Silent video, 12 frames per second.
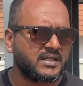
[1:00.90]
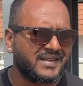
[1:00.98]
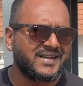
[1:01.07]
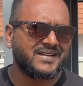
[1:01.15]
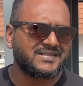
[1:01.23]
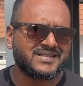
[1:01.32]
அந்த
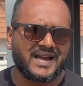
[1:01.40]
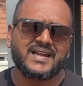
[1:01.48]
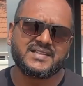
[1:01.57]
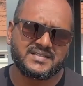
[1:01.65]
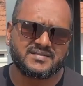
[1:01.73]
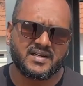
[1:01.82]
என்னென்ன
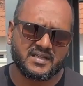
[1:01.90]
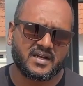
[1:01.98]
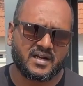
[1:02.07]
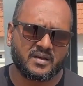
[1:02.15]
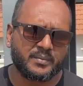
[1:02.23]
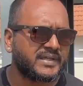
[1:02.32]
ஸ்ட்ராட்டஜிஸ்
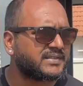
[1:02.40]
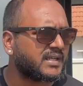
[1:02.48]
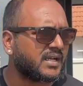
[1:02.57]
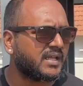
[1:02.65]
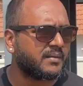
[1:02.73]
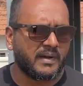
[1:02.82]
எடுக்கிறாங்க
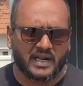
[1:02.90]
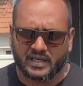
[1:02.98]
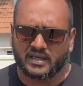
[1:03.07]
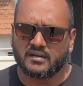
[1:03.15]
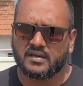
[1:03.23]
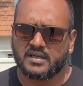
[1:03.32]
பேசிக்கலி
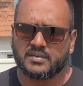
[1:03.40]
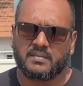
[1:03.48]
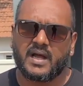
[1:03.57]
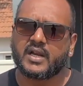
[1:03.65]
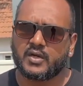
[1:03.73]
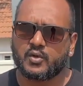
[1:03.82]
மார்க்கெட்டை
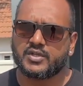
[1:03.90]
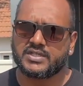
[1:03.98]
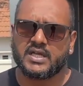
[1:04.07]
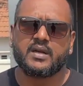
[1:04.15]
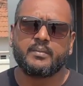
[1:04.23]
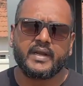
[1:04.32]

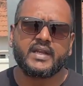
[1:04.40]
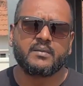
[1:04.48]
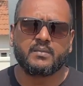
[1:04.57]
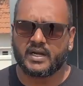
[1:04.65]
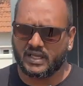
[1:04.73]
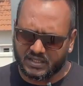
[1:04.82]
மார்க்கெட்டோட ஷேரை
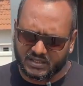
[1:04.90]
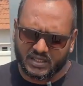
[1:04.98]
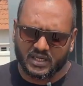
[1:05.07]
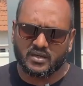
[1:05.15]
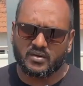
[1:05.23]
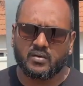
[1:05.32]
மெயின்டைன்
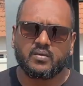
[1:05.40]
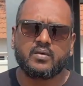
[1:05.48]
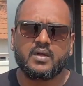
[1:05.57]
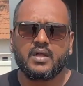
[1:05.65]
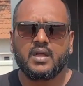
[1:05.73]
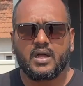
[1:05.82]
பண்ணிக்கிறதுக்கு அண்ட்
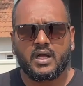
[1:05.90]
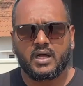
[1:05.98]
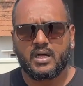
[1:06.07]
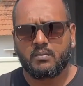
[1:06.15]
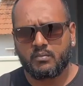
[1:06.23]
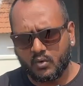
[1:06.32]
இன்னும்
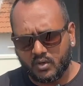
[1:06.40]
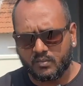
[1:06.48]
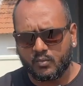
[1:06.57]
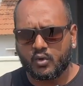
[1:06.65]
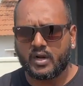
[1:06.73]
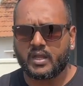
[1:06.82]

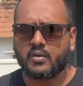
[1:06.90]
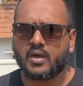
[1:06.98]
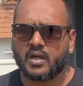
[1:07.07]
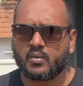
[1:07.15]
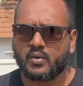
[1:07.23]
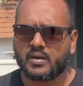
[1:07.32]
மோர் அண்ட் மோர்
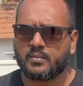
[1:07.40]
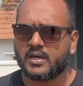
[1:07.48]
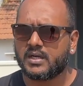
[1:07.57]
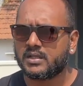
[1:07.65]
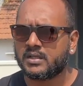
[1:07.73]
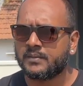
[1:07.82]
அக்யூ
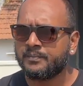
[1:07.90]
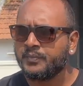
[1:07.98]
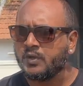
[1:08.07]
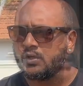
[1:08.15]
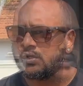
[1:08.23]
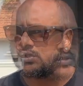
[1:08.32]
அக்வயர் பண்ணுறதுக்கு
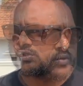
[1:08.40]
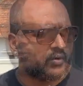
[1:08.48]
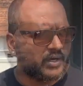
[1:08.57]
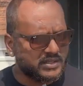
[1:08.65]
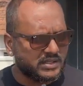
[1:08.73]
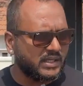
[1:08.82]

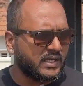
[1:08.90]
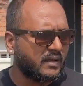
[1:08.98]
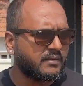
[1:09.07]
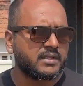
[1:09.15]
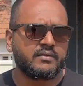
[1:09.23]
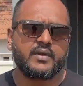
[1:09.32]
ஸோ இனிஷியலி
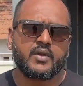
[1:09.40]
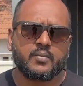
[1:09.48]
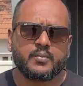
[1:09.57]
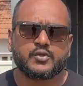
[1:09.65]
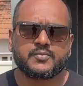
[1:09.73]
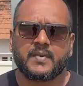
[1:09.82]
நான் வந்து
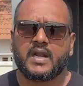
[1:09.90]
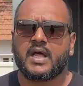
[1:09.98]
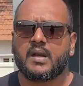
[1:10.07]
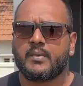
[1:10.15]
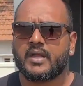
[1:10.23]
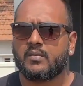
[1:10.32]
வீடியோ போஸ்ட்
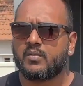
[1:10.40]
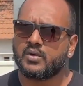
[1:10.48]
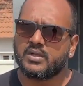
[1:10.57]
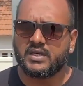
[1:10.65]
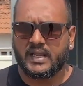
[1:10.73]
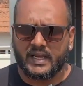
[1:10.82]
பண்ண
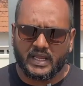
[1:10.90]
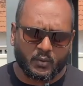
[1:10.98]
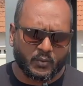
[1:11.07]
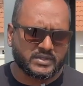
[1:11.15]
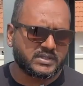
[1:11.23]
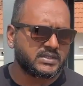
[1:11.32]
ஆரம்பிக்கும் போது
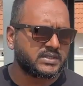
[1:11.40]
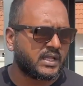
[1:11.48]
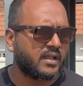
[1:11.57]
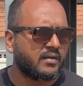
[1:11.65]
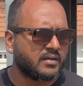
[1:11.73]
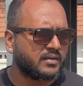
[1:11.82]
நிறைய
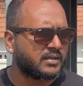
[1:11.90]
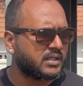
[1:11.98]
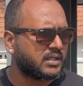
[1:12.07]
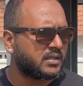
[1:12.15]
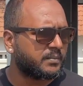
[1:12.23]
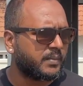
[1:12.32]
கொஸ்டின்ஸ் அதாவது
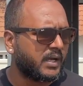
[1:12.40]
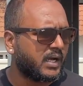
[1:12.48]
வந்து